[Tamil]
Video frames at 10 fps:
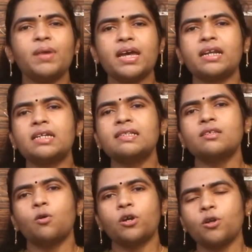
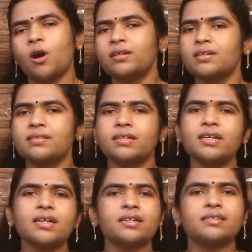பேரண்ட்ஸ் உங்கள் டாக்டர்ஸ்
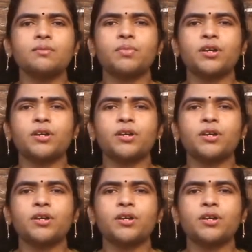கிட்ட கன்சல்ட்